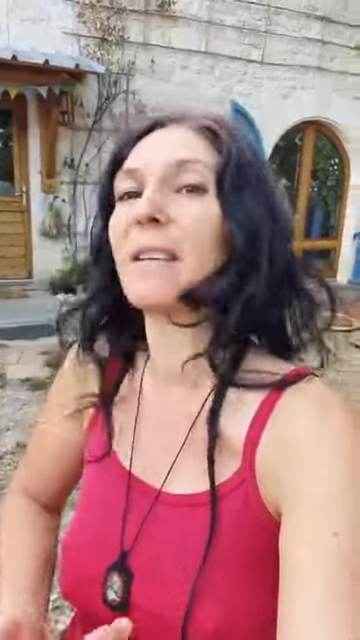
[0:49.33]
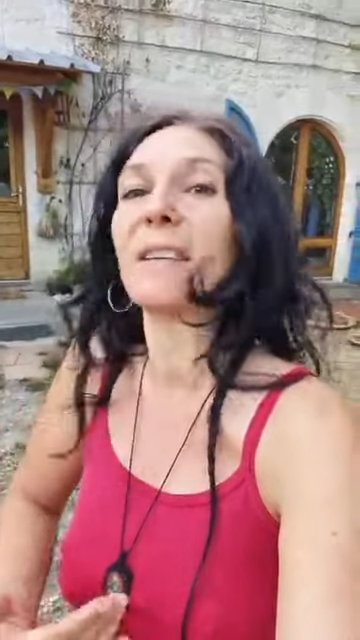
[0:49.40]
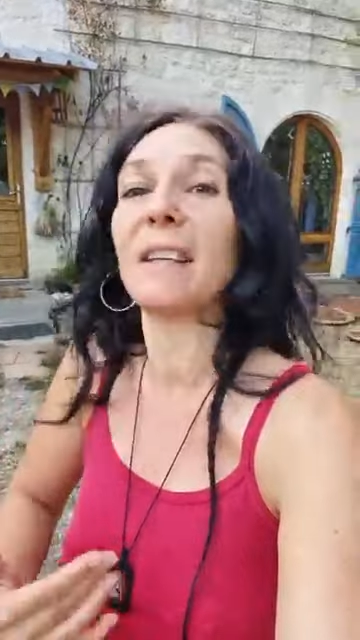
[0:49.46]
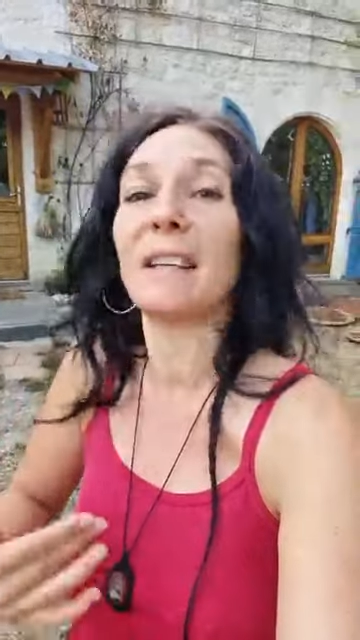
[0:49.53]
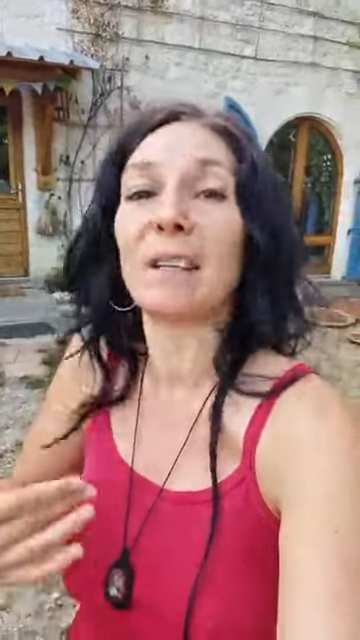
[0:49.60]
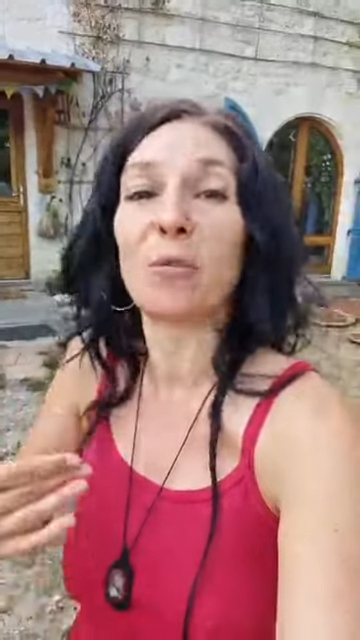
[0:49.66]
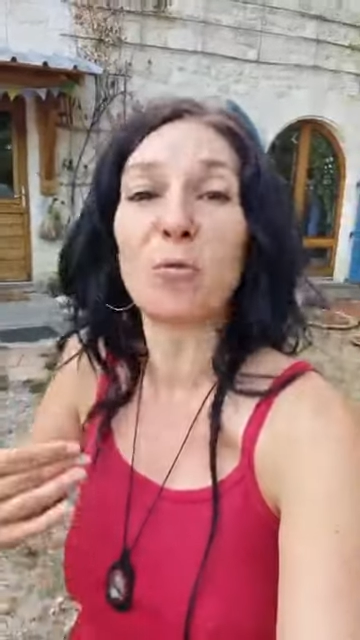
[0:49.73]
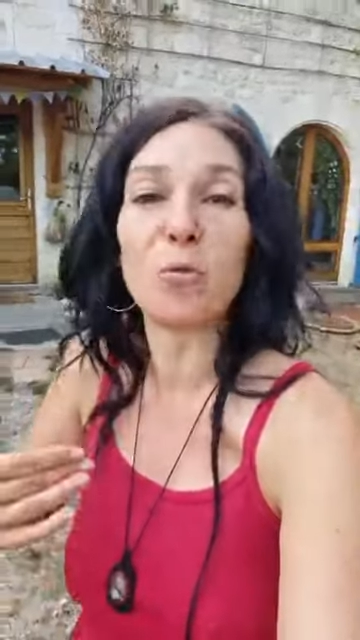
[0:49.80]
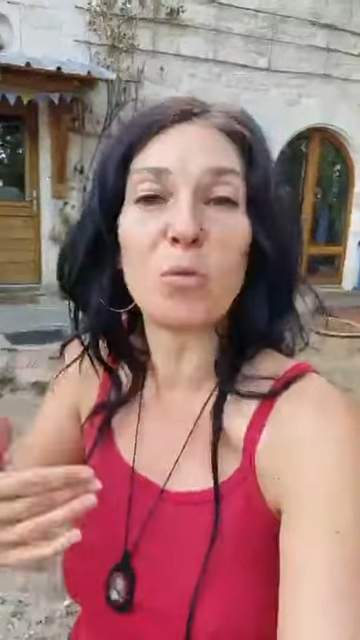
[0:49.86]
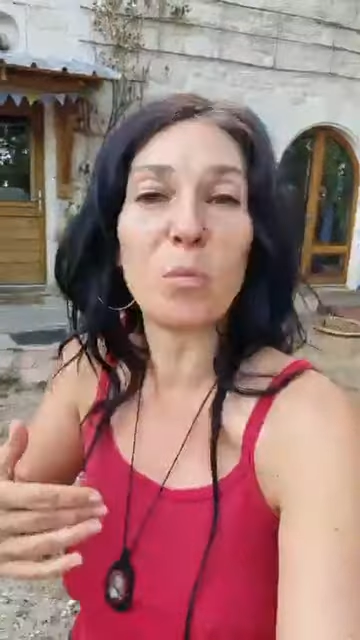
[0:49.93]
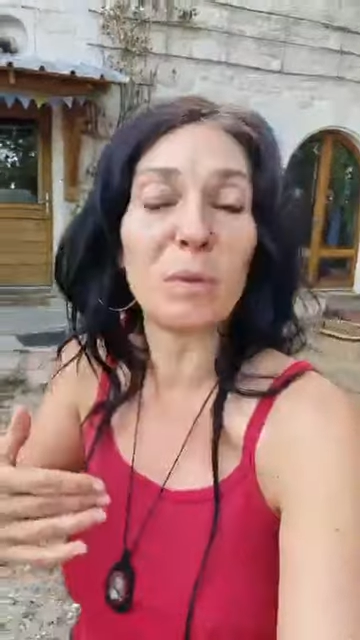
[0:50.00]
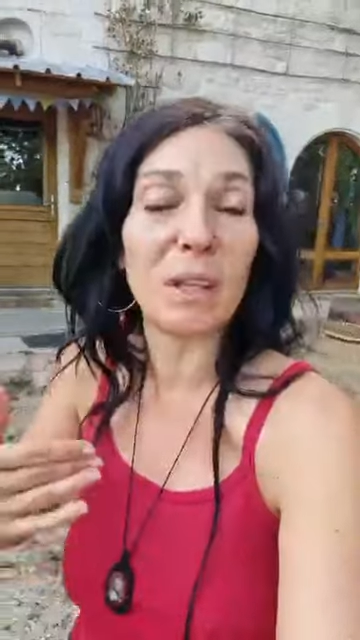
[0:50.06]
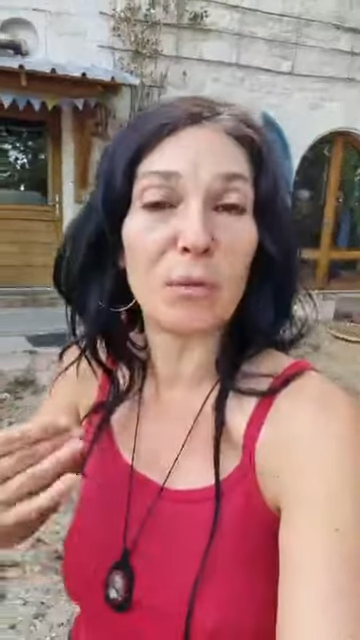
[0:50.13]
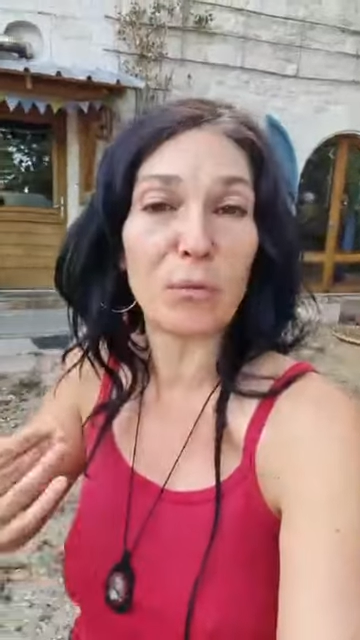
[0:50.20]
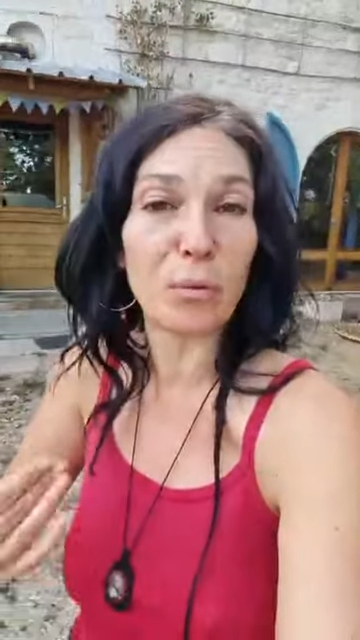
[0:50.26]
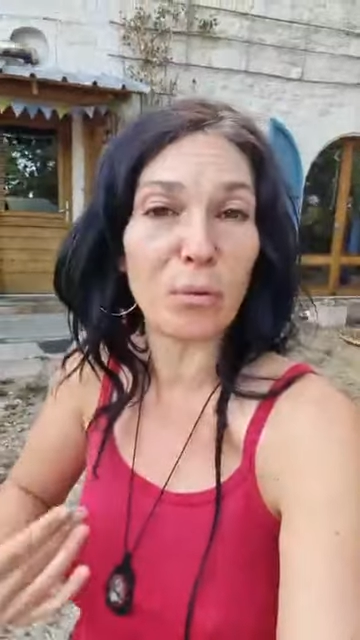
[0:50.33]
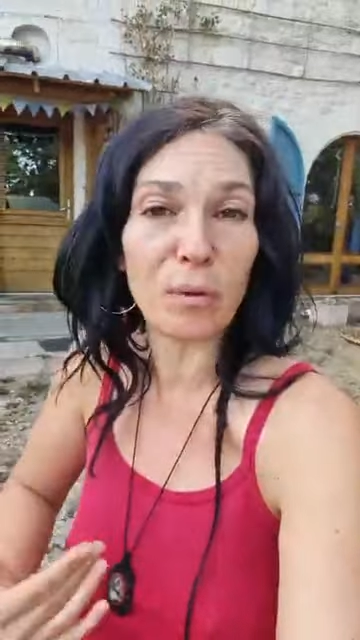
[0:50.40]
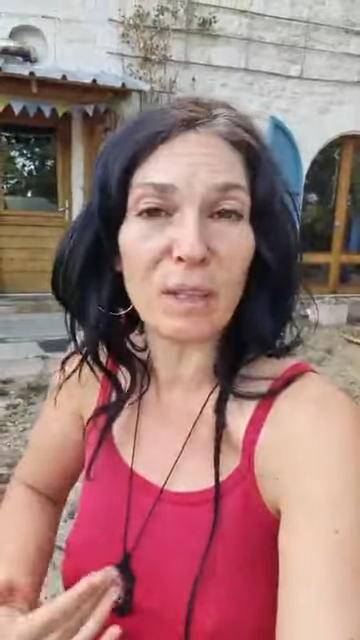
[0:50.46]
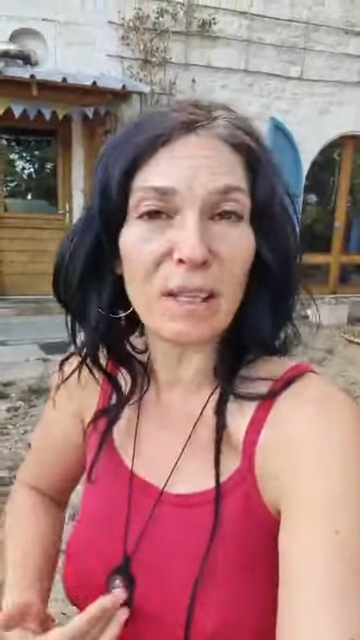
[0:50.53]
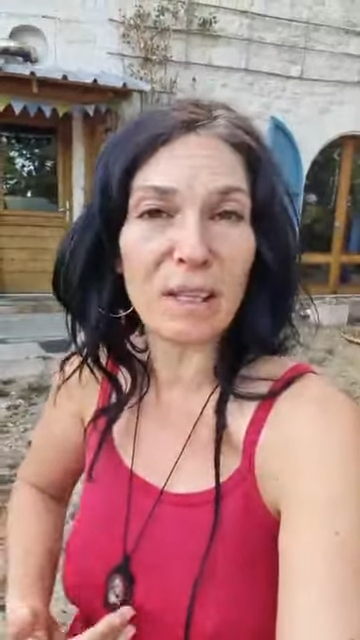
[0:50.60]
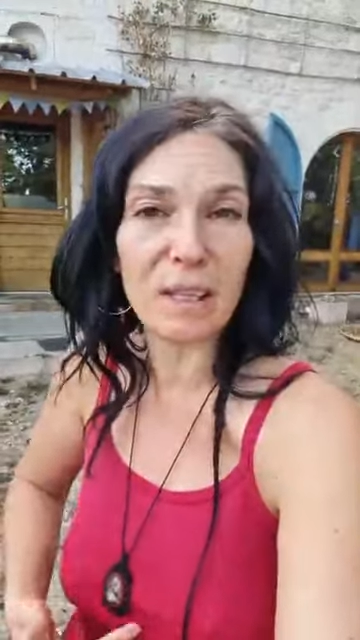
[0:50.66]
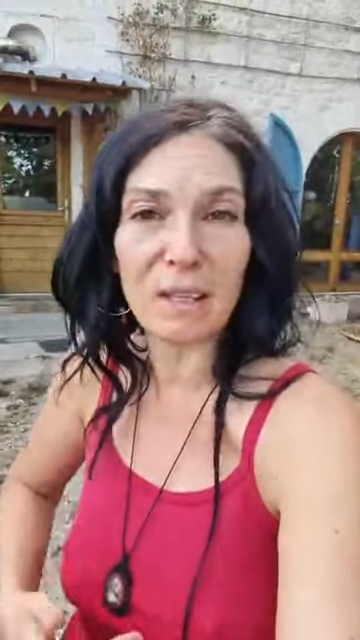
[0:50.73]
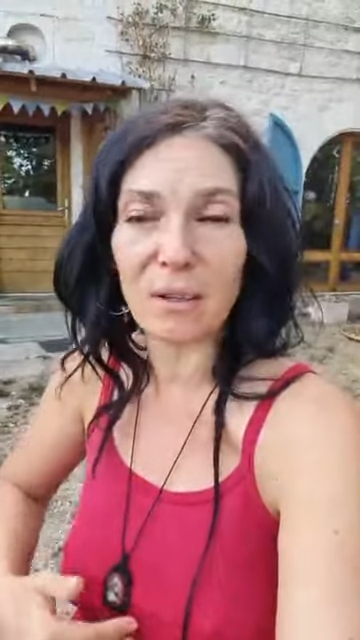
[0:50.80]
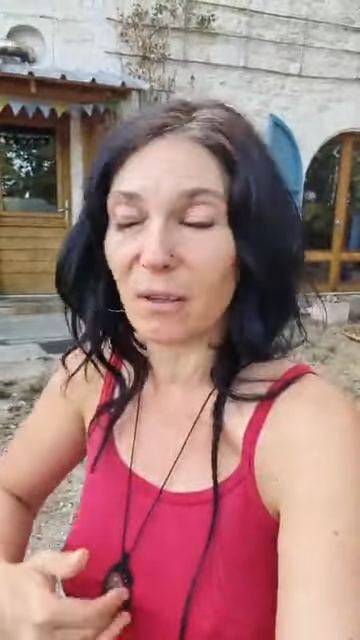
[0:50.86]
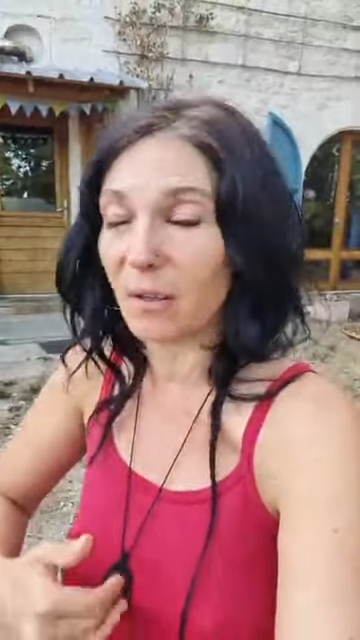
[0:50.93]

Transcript: des légumes, des fruits,